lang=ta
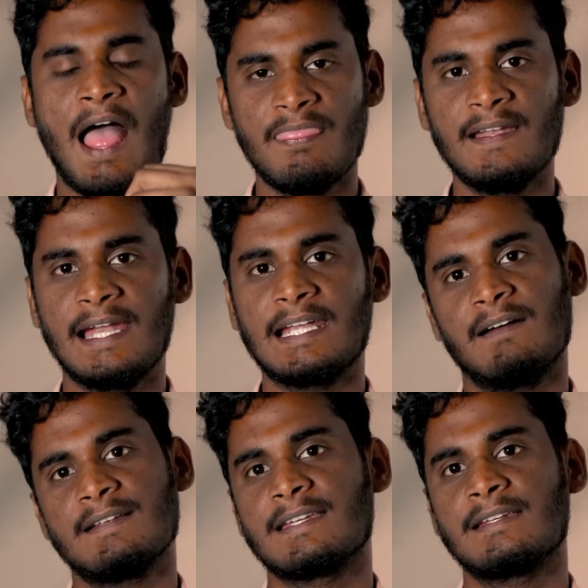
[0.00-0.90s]
அந்த
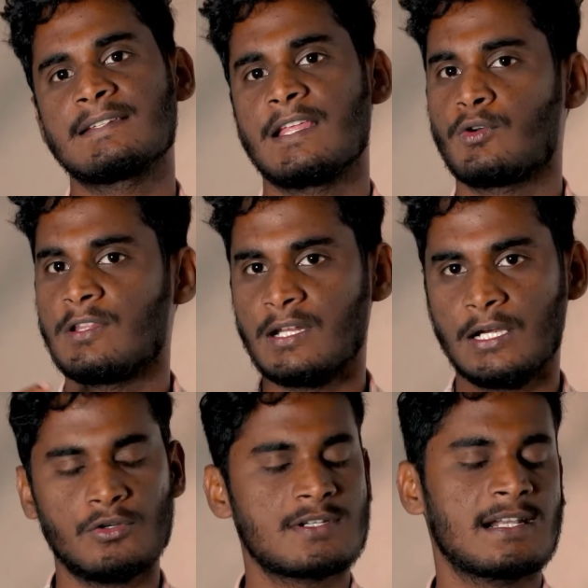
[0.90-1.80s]
டேட்டாவை சிக்னல்ஸாக தொடர்ந்து
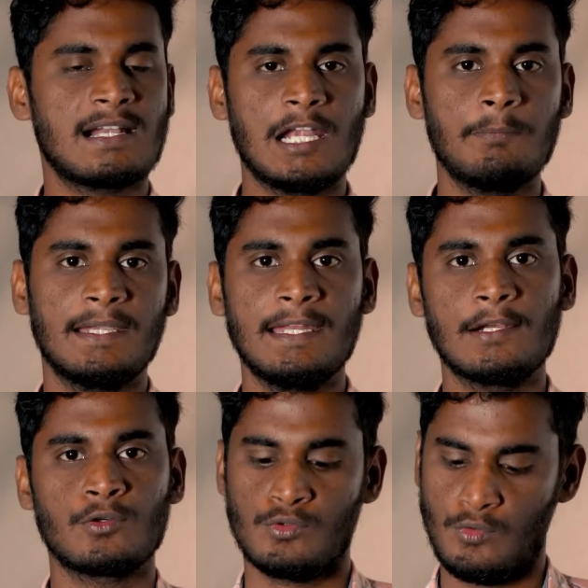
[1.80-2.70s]
கண்ட்ரோல் சென்டருக்கு அனுப்பிக்கிட்டே
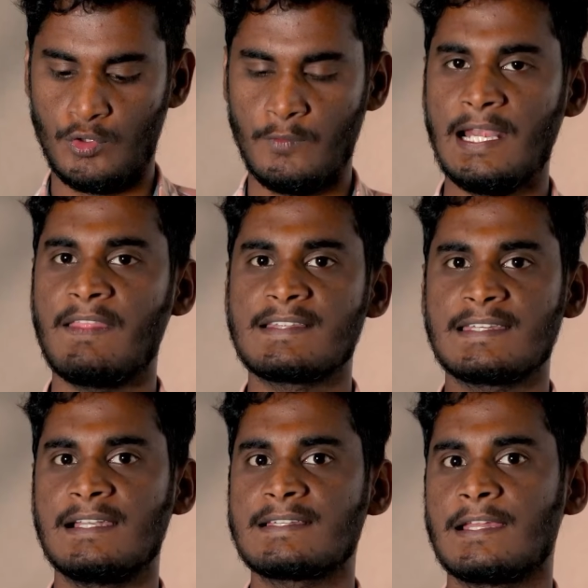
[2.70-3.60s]
இருக்கும் ஒருவேளை அந்த
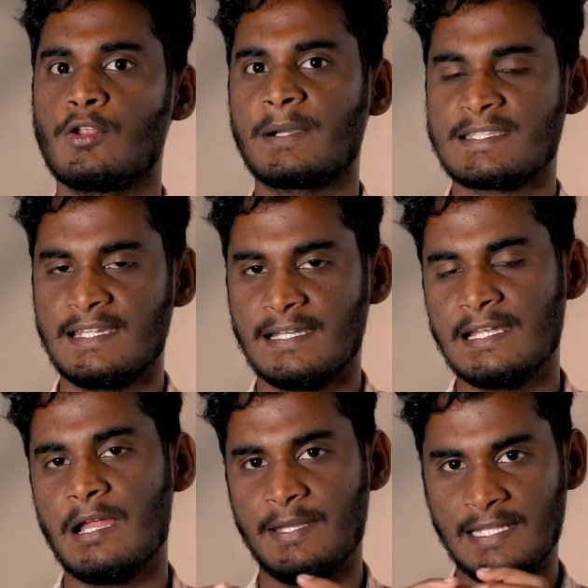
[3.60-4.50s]
சிக்னல்ஸில் ஏதோ பிரச்சனை
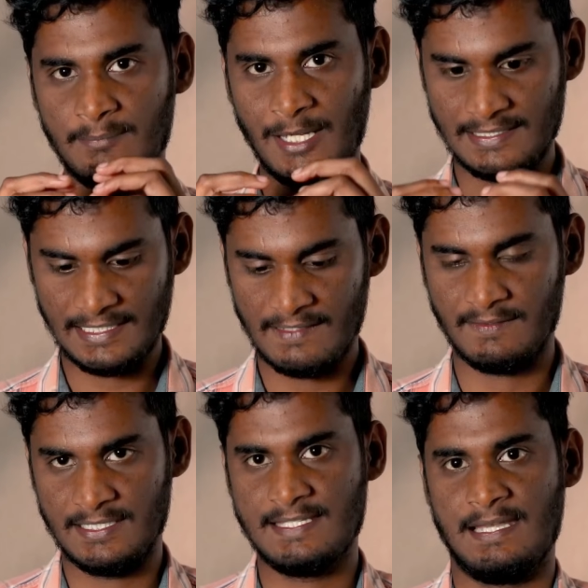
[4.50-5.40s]
இருக்குது அப்படிங்கிற மாதிரி தெரிய
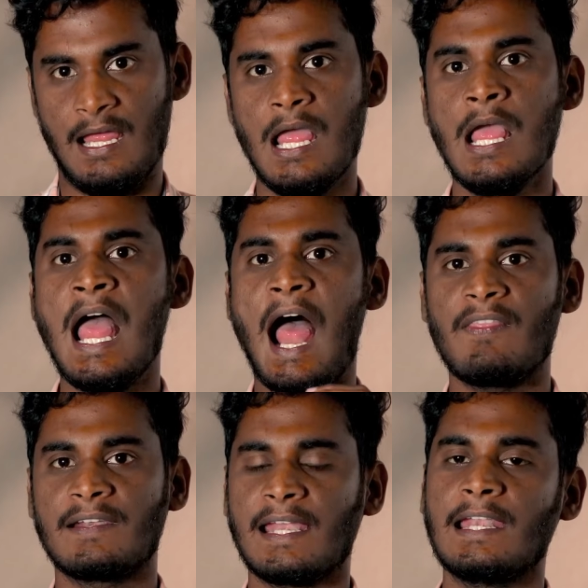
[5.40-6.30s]
வந்துச்சுன்னா
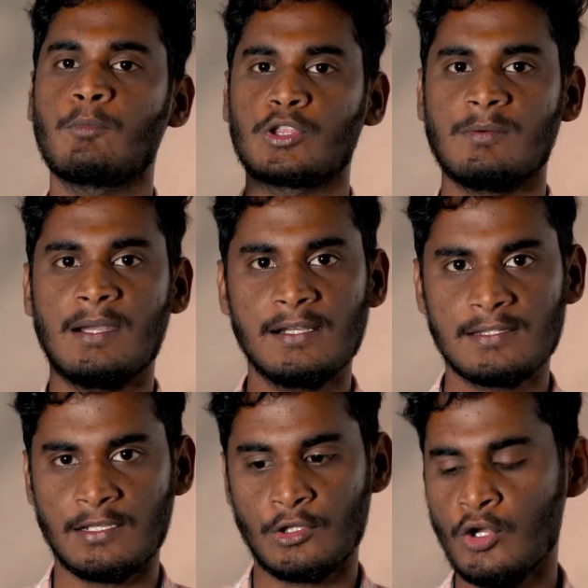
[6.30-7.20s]
அந்த ட்ரெயினை மொத்தமாக
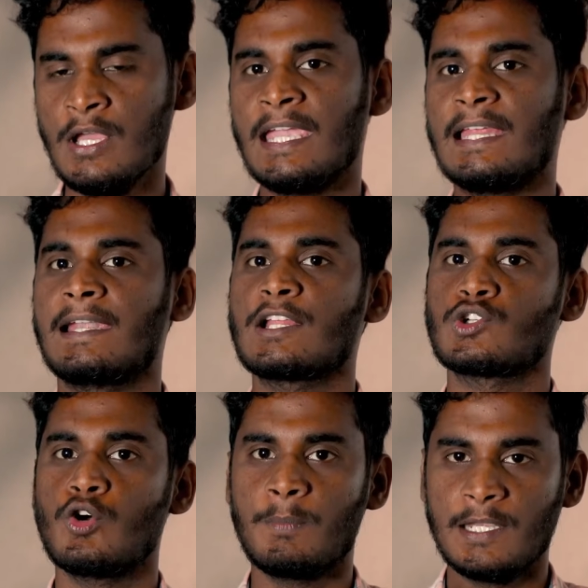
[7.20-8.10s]
நிறுத்துறதோ இல்லைனா
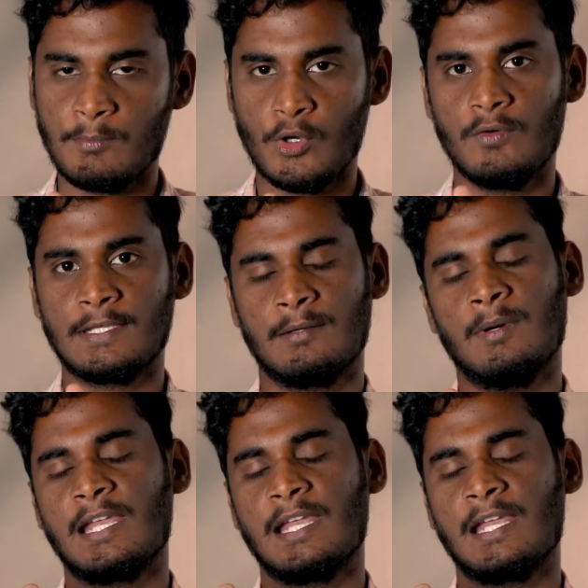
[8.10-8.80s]
ஸ்லோ பண்ணி போக வைக்கிற